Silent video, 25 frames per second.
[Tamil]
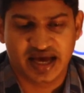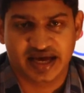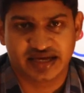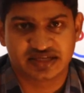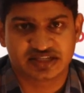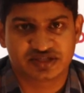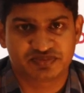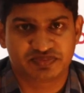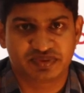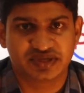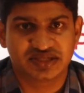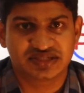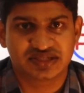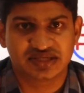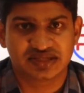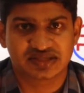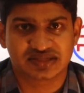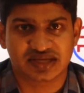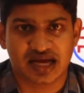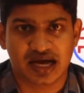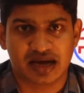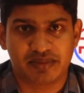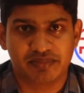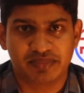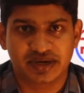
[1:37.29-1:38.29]
அண்ட் ஸ்பீசிஸ்
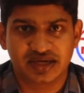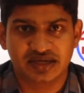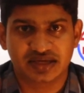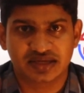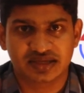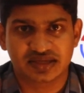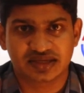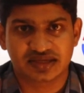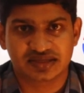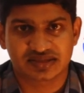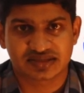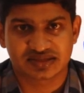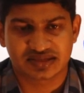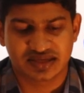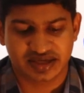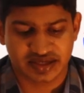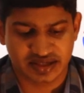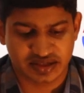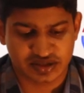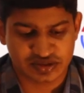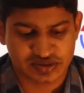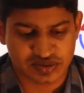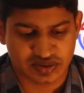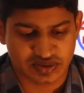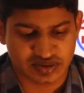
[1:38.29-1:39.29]
அமெண்டனஸ்னால்
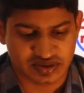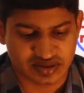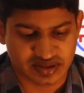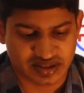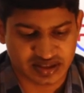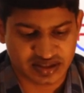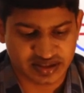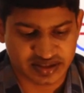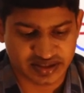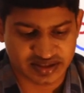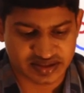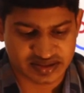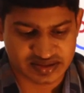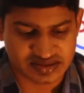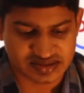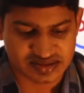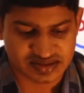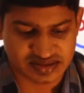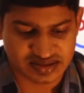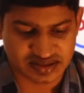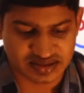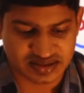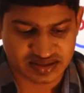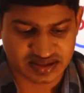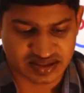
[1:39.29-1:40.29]
என்ன சொல்லுதுன்னா இட் இஸ்
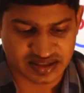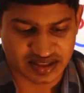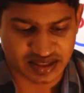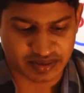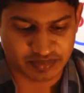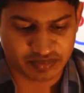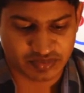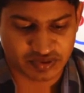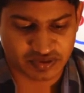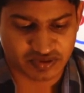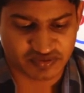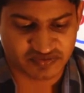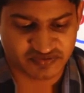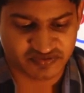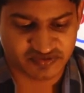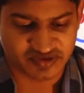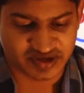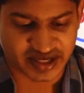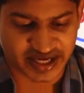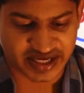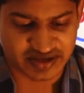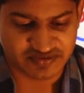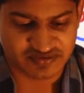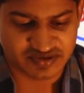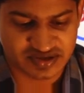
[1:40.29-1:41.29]
த நம்பர் ஆஃப்
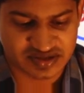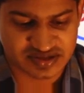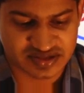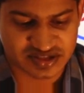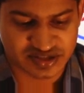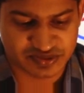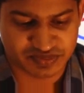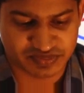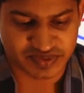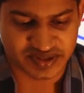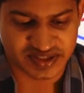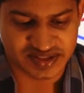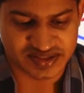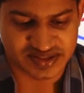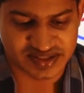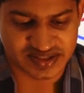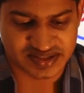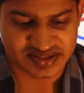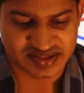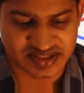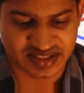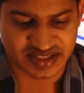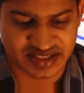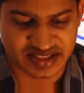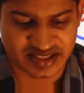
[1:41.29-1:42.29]
டைவர்ஸ்
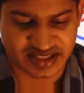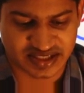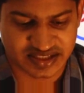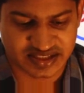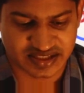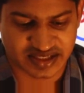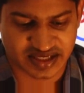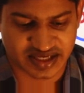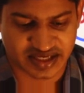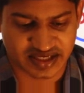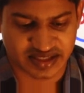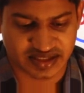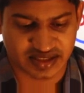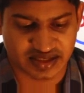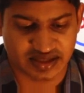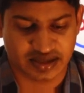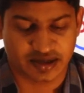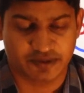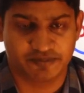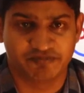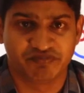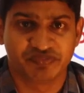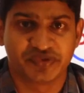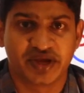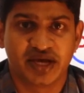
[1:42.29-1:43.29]
ஸ்பீசிஸ் இன் அன் ஏரியா
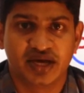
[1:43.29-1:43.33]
